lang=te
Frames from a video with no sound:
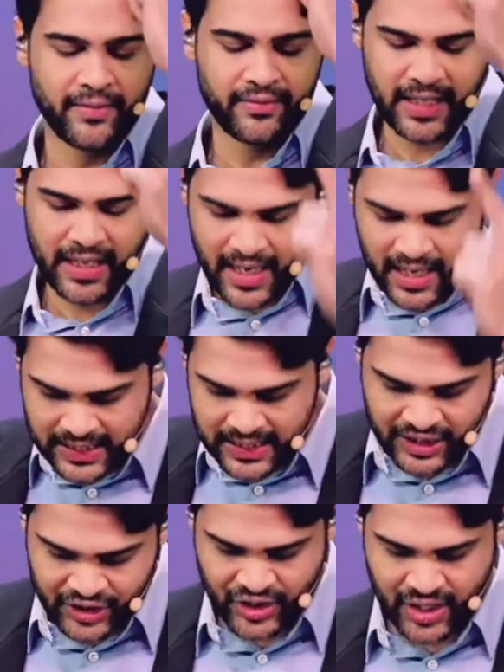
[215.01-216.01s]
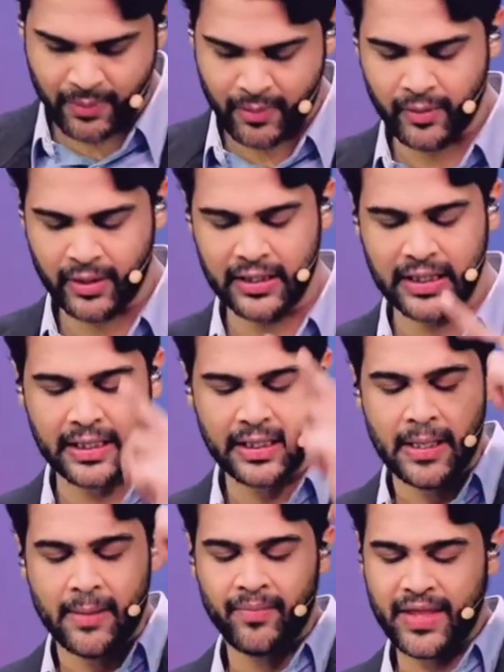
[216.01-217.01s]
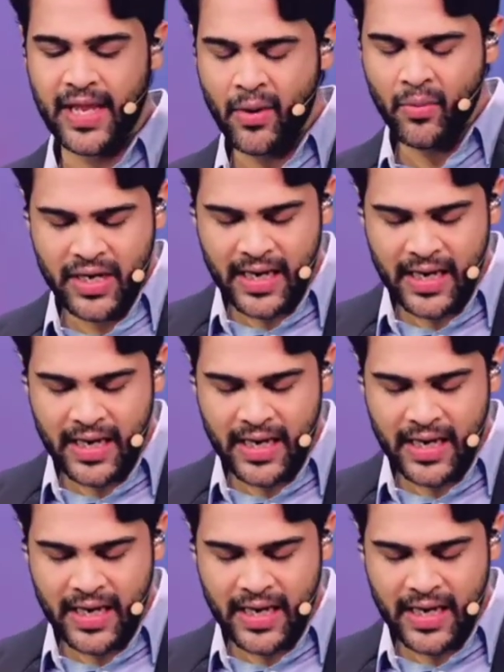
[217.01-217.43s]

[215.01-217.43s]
తరాలకి క్షేమం ఉంటుంది దేవుని